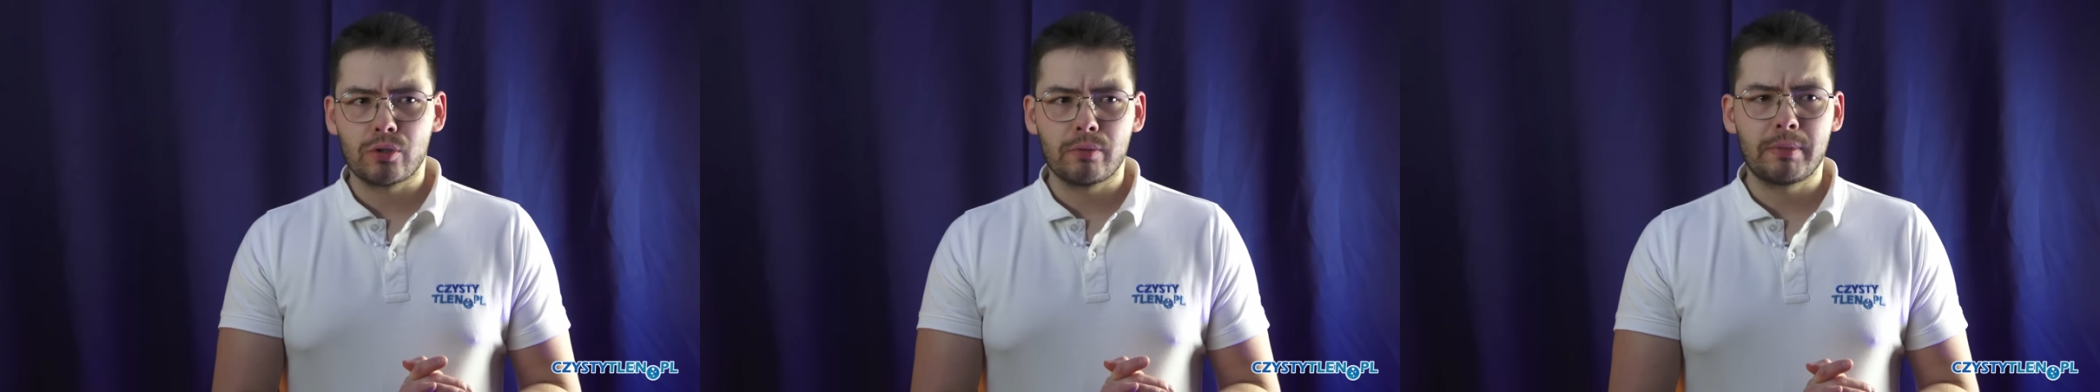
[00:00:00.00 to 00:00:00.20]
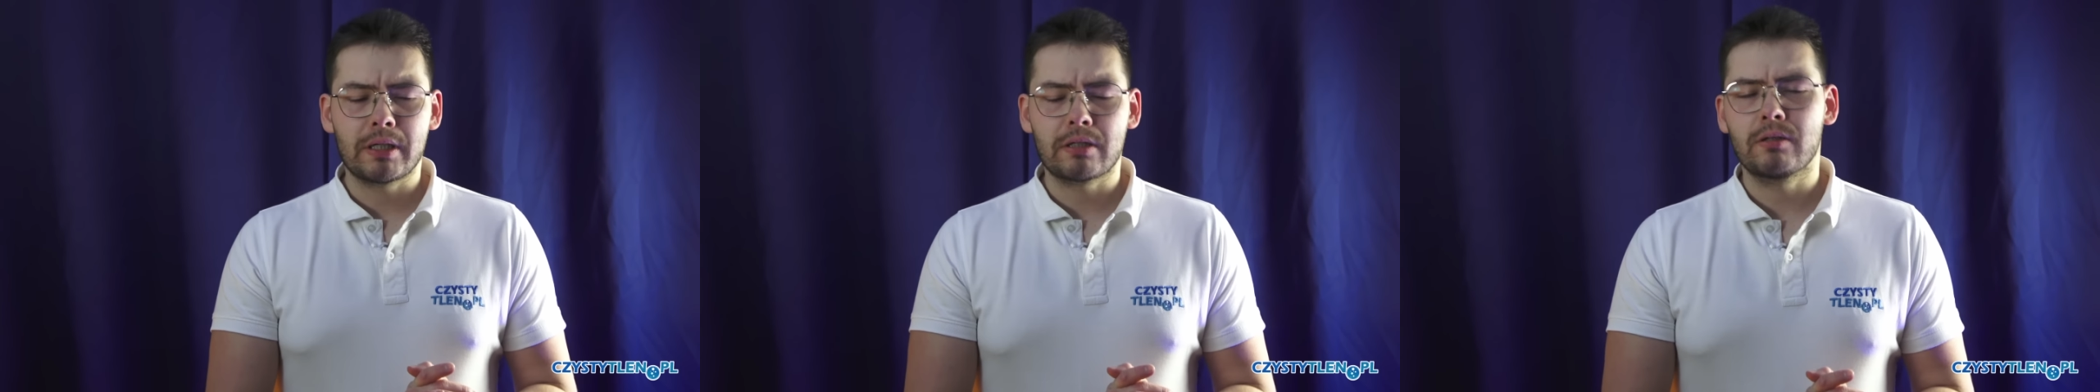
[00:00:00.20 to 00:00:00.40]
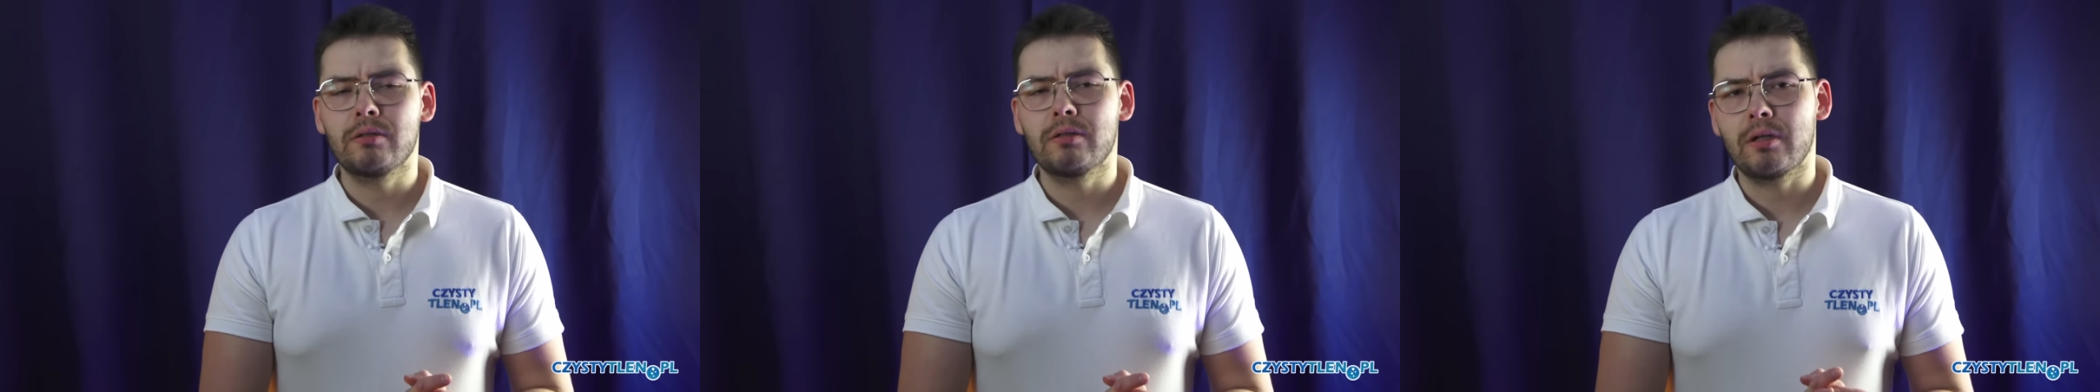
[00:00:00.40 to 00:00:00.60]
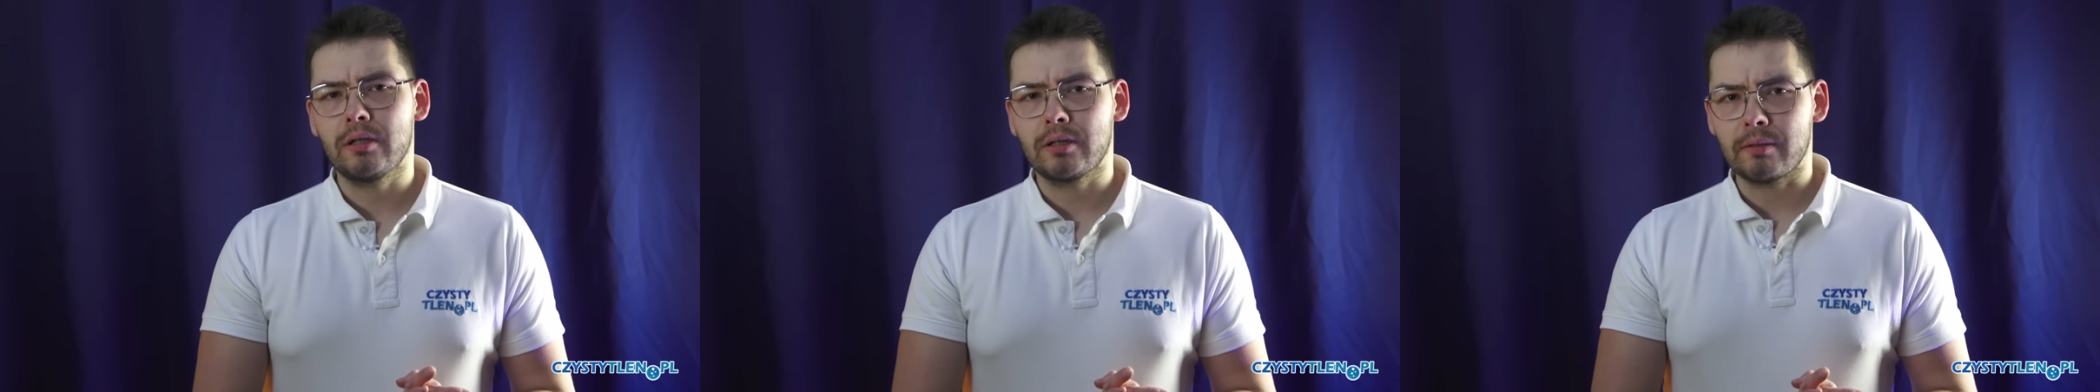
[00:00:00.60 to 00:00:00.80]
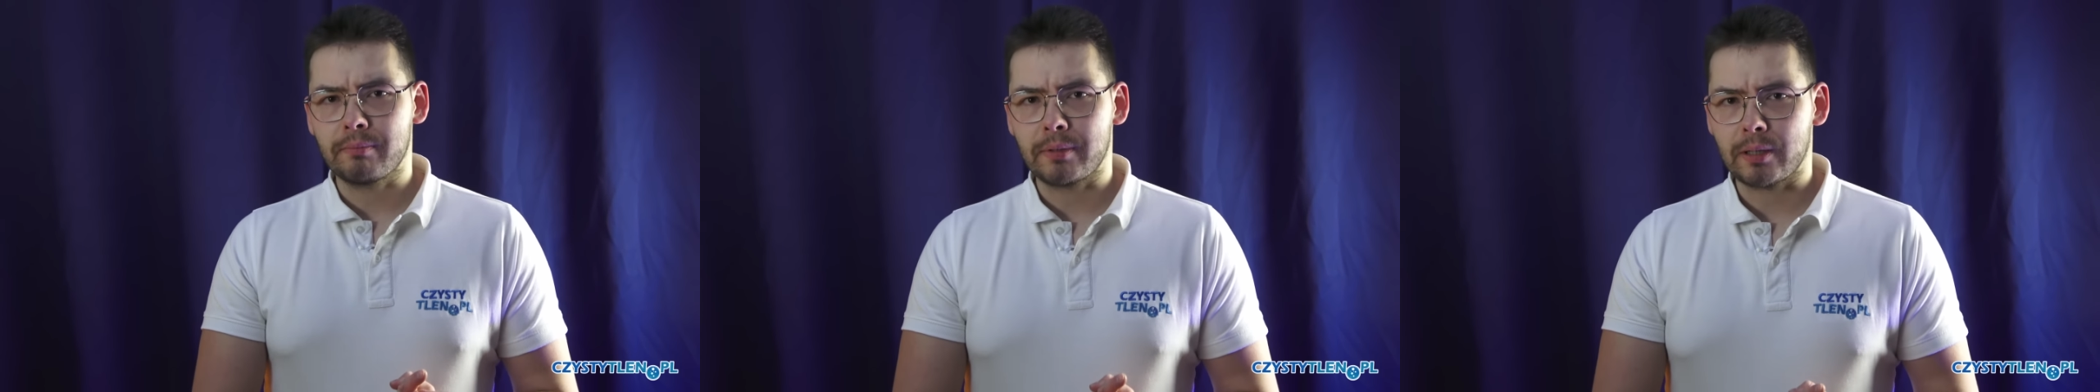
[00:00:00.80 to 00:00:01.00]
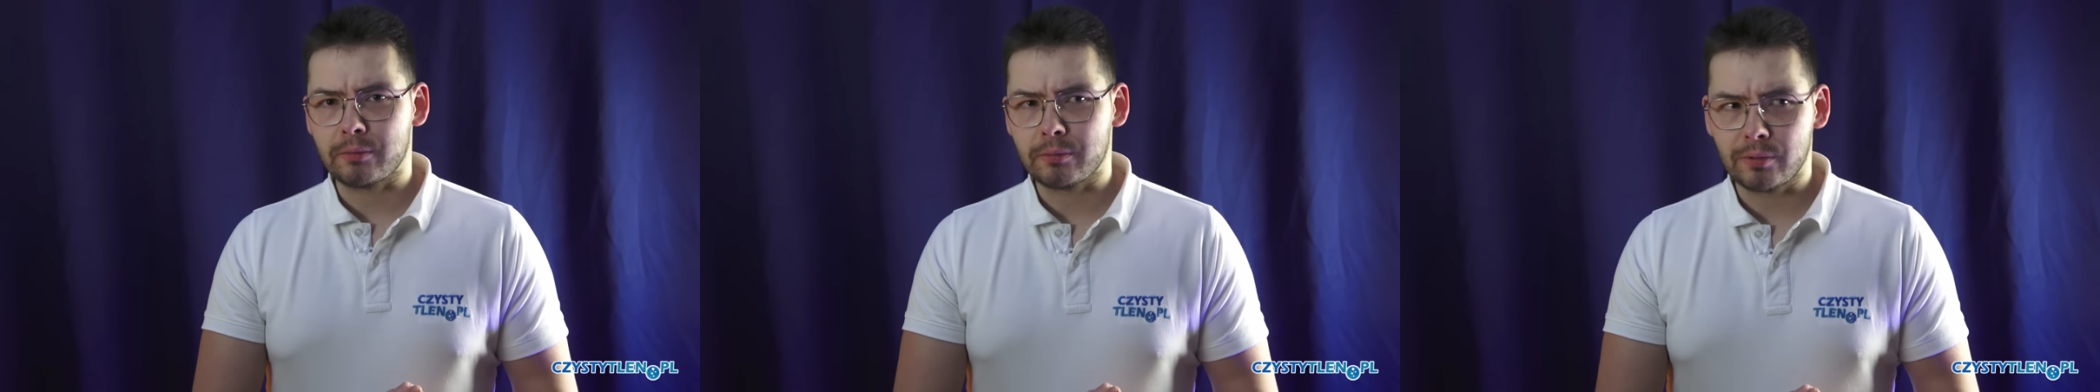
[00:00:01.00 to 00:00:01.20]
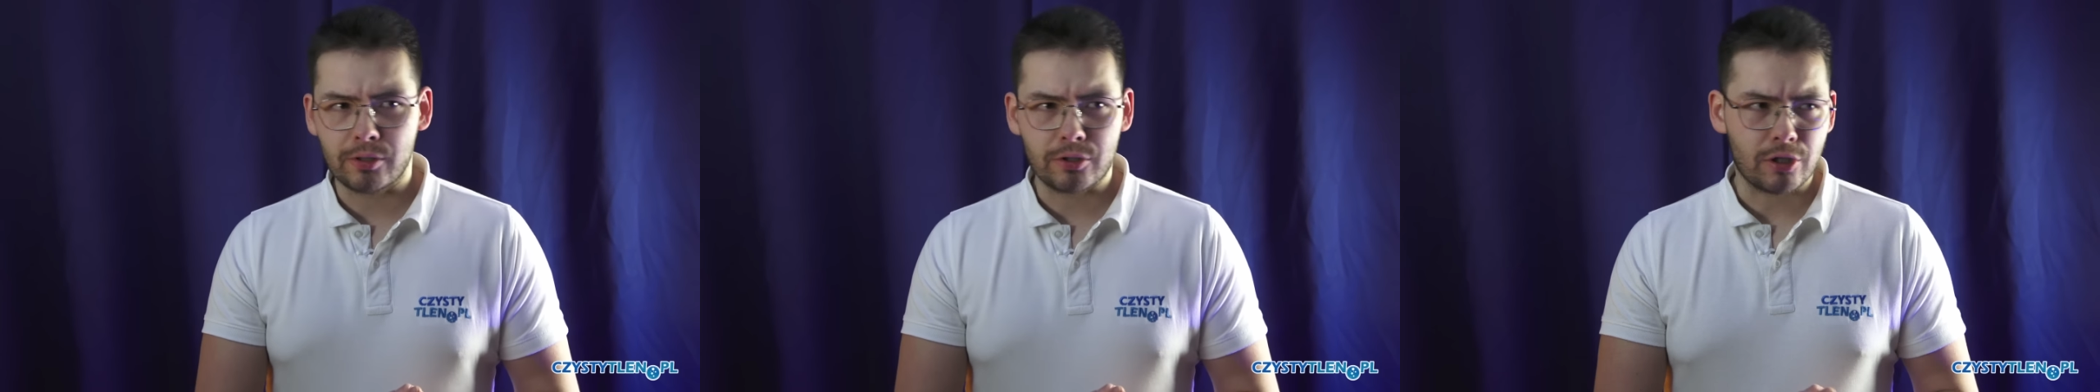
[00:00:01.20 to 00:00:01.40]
do bardzo niskiej temperatury,